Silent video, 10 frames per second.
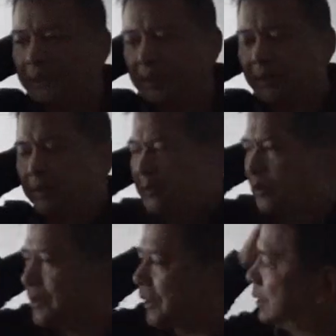这个
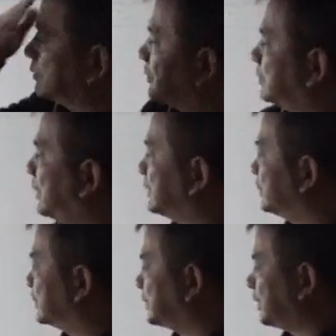焦点高度的话，就
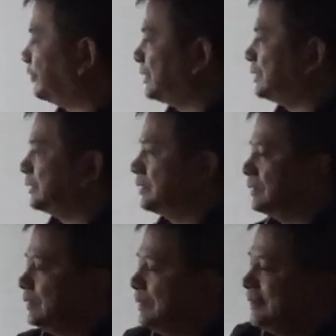对飞行人。
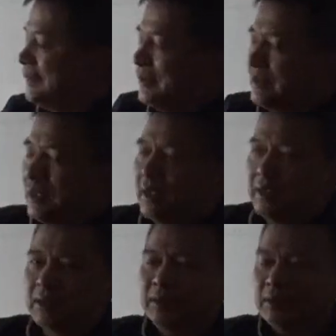
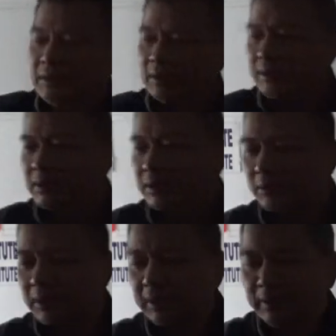呃，
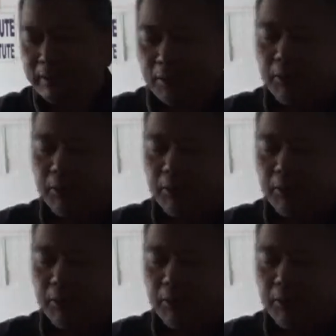造成了一点